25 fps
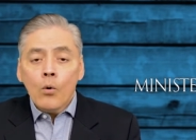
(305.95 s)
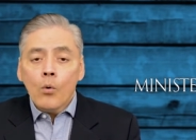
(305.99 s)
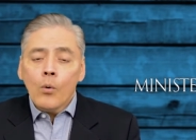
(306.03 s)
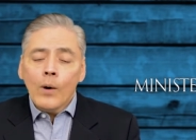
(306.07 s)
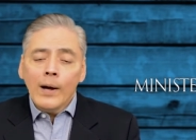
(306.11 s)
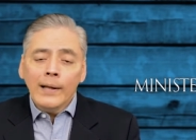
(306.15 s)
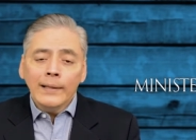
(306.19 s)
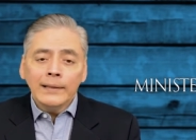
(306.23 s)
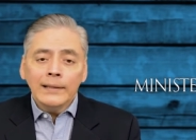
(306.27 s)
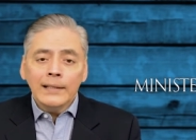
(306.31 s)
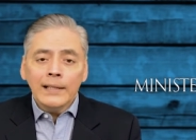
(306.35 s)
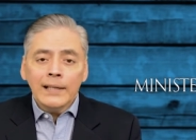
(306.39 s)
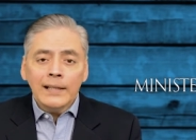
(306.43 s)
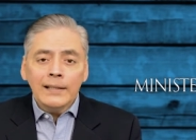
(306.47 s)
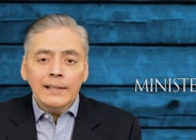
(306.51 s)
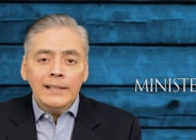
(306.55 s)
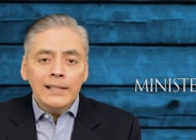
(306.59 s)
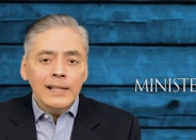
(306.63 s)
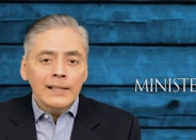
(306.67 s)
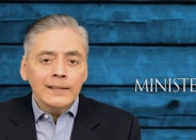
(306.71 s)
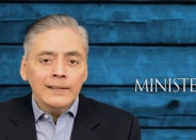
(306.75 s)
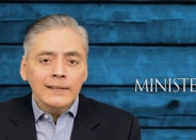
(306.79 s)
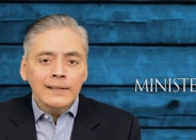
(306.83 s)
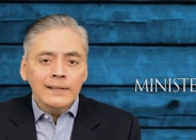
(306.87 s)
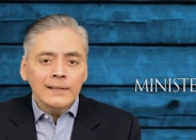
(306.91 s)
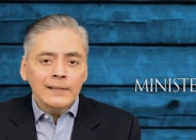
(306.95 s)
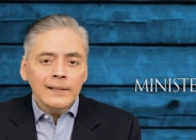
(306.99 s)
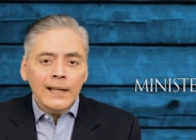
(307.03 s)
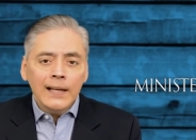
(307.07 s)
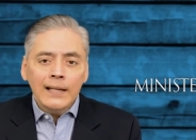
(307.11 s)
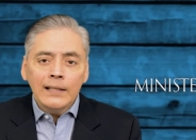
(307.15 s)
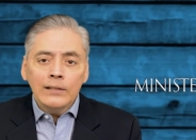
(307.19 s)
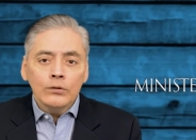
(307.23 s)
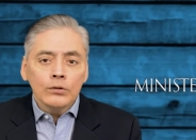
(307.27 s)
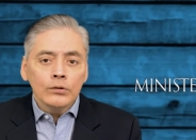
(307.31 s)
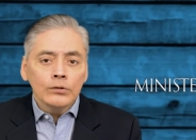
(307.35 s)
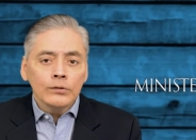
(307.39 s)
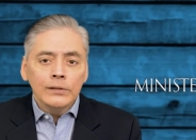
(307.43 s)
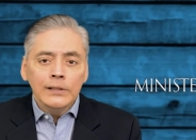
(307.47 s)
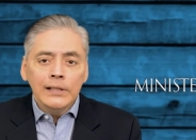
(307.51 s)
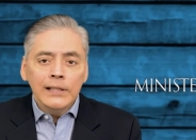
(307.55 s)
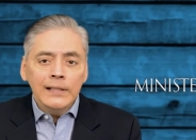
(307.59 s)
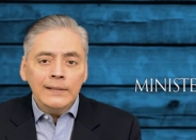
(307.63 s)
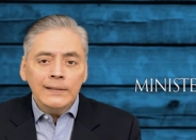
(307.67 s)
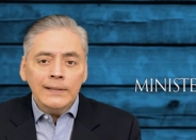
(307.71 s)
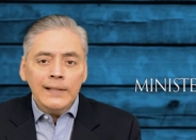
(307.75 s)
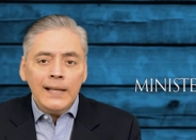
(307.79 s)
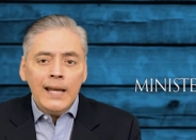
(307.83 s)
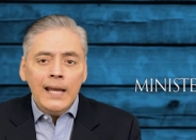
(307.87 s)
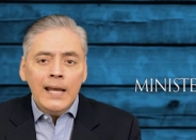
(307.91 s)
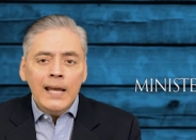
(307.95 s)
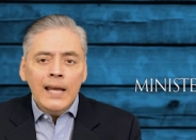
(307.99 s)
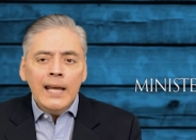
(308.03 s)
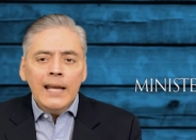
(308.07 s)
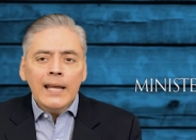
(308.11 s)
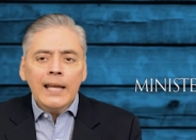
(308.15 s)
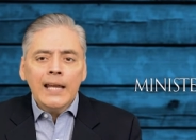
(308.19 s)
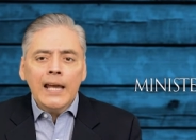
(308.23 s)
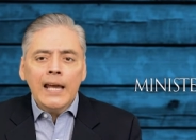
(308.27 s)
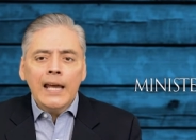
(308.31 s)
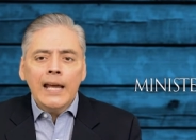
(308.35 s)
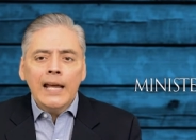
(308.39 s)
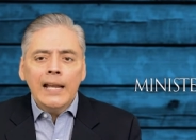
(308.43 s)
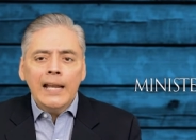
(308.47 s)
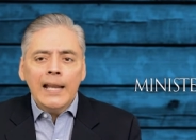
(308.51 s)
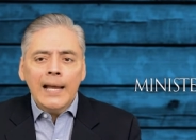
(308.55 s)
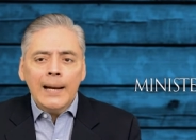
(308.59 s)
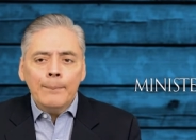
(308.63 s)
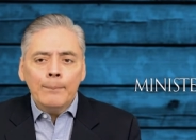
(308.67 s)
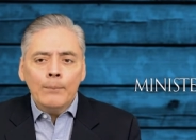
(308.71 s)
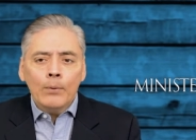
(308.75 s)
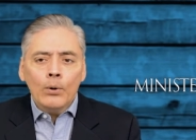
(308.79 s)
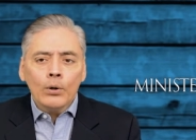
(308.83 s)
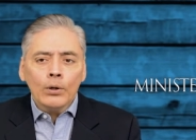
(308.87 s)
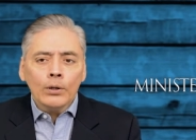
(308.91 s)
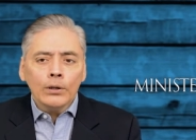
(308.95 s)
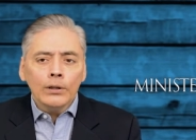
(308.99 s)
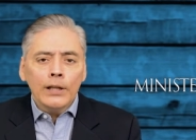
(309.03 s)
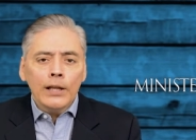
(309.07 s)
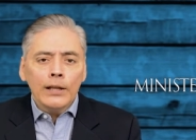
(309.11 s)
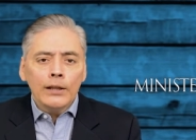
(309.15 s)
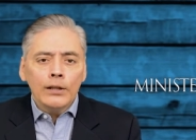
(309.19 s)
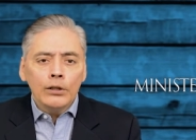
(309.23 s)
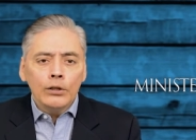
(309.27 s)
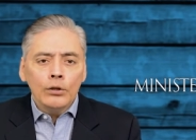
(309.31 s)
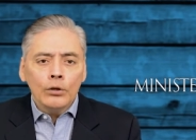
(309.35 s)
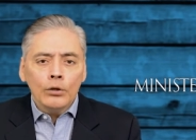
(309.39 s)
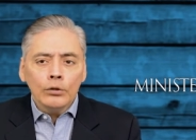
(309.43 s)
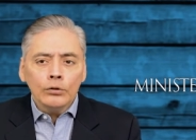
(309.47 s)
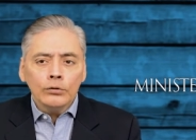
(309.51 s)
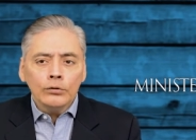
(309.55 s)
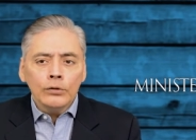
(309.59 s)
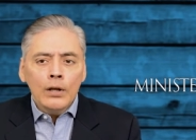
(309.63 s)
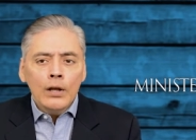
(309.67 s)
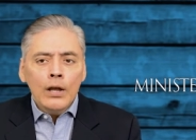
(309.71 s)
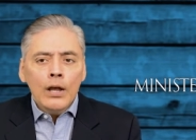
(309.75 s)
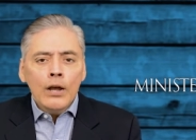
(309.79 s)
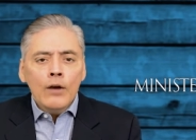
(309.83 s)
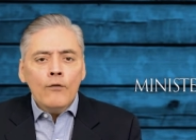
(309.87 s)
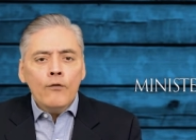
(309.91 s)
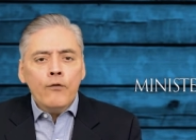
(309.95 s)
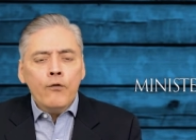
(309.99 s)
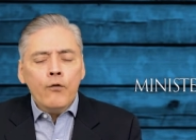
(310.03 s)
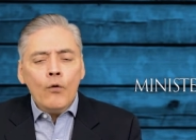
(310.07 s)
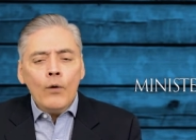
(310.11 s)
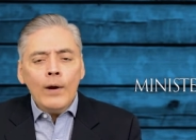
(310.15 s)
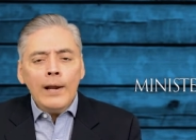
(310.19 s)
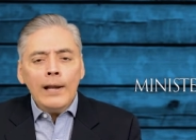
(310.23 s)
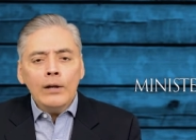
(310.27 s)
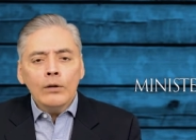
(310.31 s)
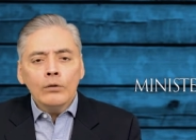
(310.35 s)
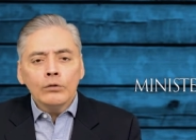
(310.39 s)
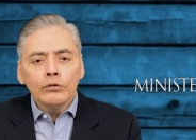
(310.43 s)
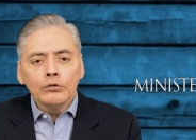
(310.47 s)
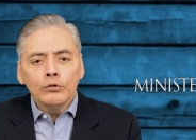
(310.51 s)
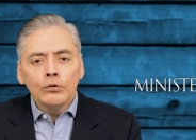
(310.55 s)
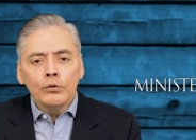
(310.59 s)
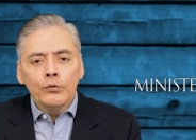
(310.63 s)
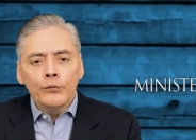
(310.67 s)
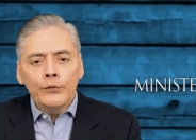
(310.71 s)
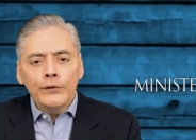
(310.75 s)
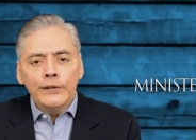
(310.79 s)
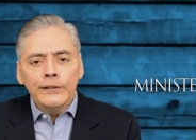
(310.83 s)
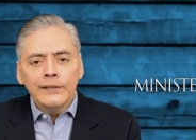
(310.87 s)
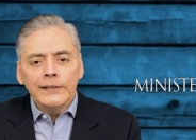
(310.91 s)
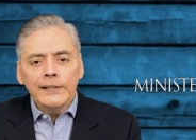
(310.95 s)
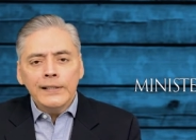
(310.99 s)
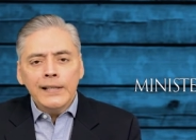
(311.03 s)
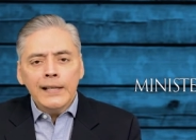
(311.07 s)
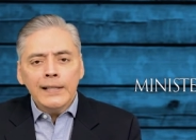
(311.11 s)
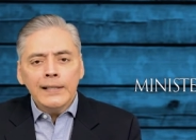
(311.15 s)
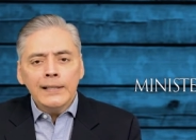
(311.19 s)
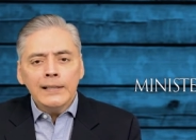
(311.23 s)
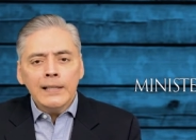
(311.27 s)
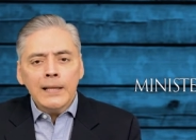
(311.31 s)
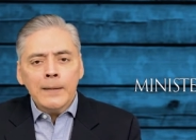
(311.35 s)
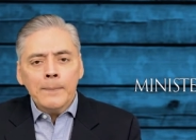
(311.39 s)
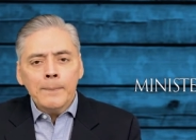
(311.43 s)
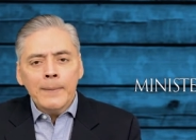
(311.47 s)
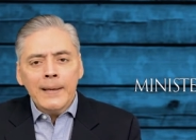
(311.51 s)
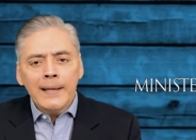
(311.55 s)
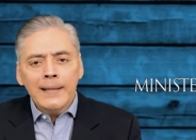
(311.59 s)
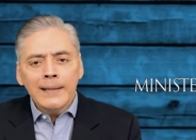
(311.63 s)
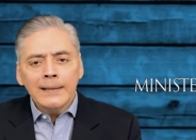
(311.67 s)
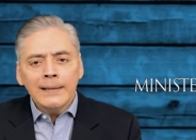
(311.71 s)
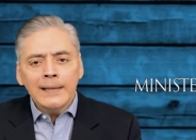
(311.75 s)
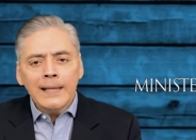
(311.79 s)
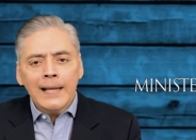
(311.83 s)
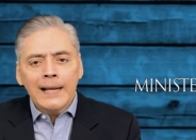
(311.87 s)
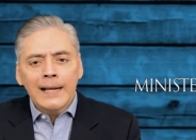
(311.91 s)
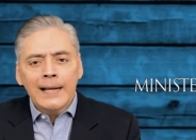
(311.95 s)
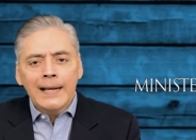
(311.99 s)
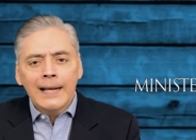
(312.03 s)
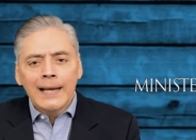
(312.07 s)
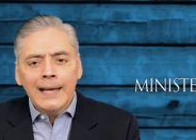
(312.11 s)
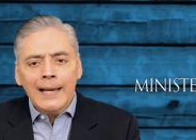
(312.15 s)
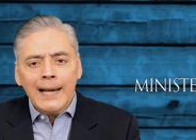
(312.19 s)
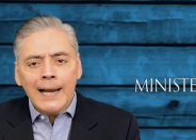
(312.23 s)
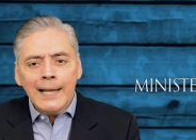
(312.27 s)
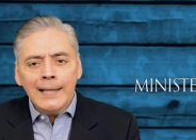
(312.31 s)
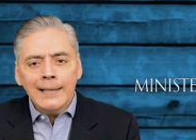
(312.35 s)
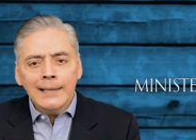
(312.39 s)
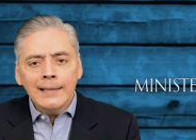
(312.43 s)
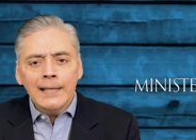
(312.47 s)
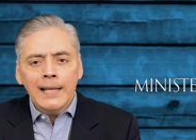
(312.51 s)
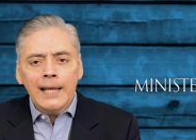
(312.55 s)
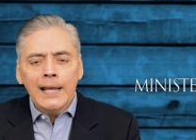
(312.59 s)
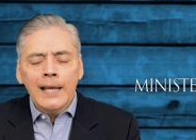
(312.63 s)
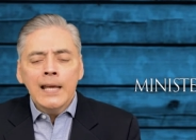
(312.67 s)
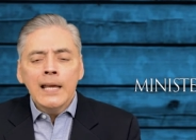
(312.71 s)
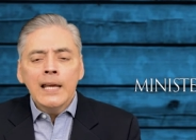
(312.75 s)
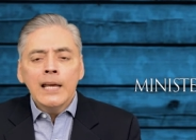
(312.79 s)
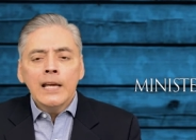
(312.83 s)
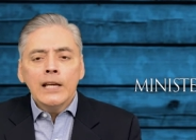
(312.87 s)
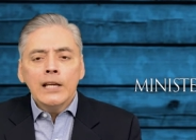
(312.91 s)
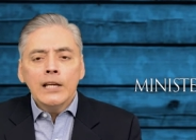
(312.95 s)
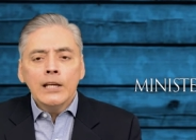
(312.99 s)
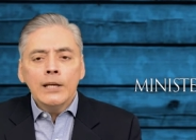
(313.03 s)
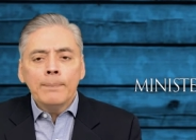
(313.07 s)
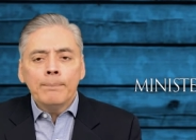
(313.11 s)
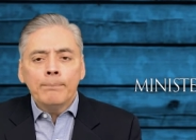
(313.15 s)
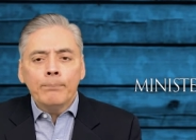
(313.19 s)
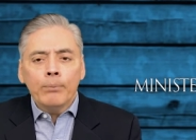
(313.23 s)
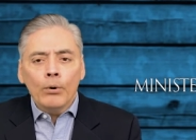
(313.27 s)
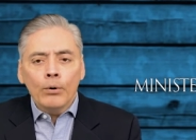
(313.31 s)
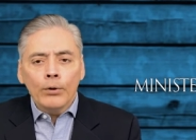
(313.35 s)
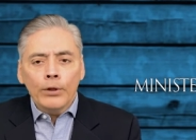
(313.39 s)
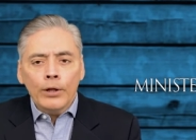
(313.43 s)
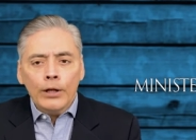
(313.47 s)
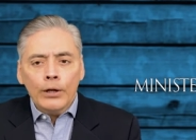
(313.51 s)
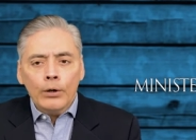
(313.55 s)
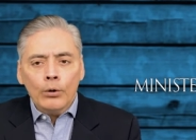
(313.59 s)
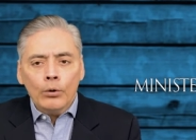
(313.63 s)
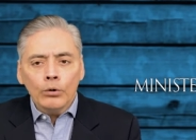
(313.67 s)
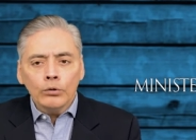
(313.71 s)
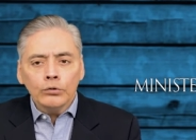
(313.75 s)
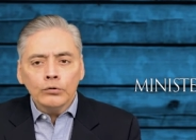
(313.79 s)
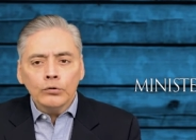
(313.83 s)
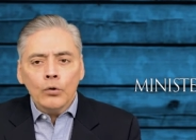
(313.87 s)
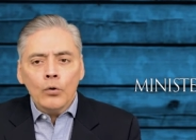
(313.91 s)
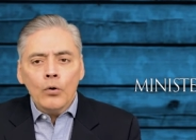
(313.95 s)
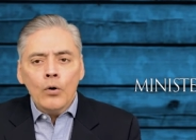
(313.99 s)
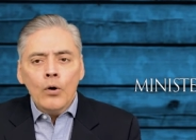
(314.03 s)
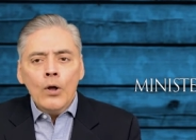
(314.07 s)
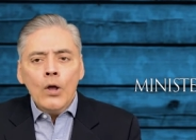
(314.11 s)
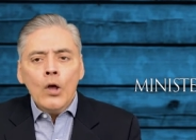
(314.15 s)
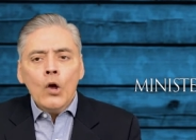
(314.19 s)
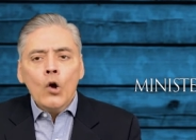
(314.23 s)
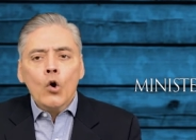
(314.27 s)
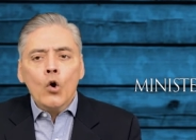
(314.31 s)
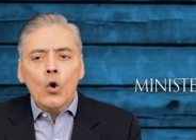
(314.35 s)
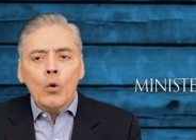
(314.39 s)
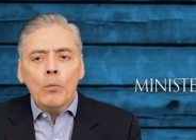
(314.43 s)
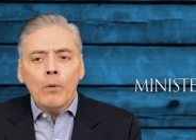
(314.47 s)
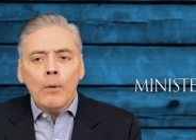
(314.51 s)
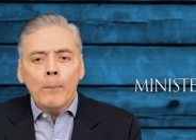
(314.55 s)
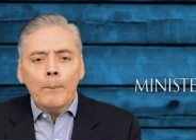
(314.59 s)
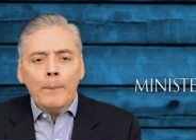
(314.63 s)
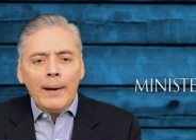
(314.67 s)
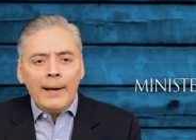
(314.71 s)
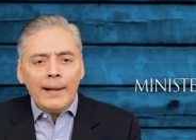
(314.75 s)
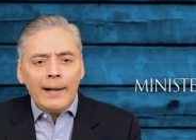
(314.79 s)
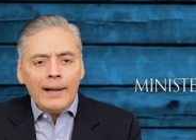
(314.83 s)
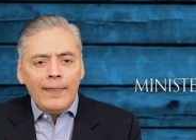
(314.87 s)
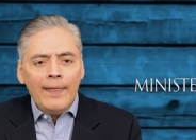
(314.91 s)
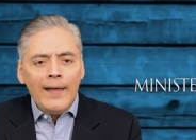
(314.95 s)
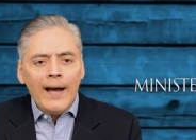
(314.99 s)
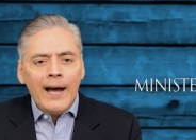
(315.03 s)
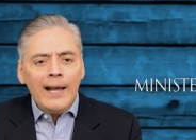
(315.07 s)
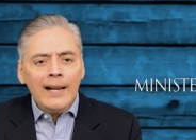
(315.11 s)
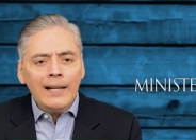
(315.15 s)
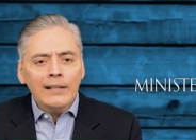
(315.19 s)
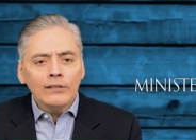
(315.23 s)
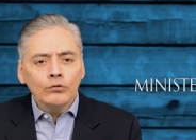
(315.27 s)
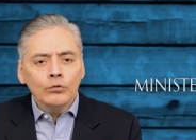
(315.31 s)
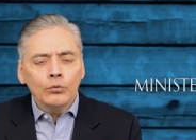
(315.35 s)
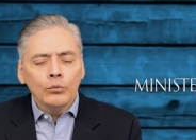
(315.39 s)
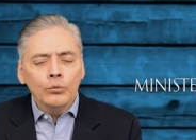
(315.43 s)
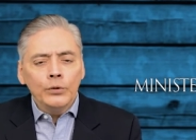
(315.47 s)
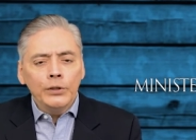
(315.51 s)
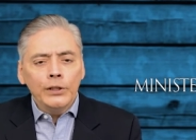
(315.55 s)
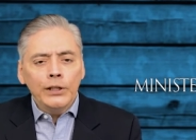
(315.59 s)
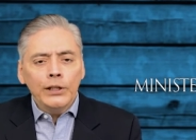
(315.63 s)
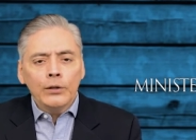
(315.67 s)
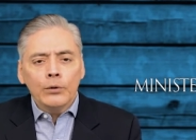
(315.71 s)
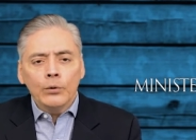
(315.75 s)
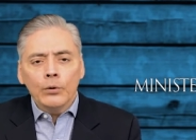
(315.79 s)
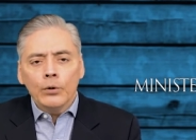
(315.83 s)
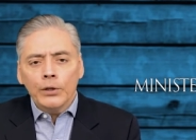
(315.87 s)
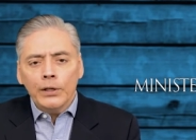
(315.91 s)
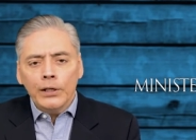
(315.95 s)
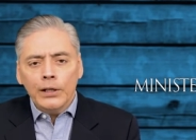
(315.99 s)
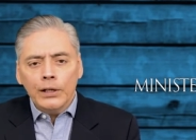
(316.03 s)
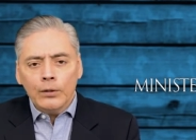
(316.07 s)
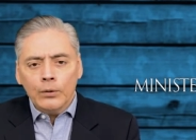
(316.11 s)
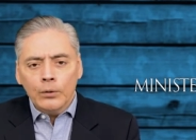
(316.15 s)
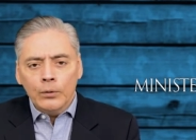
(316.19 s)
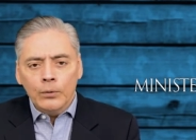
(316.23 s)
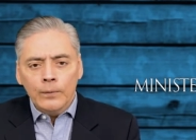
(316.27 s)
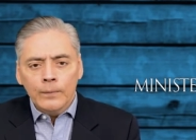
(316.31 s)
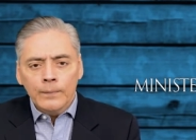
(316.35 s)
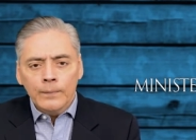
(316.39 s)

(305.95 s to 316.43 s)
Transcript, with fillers: Juan 3:16 nos dice que el amor de Dios fue lo suficientemente grande y poderoso como para dar a su único hijo.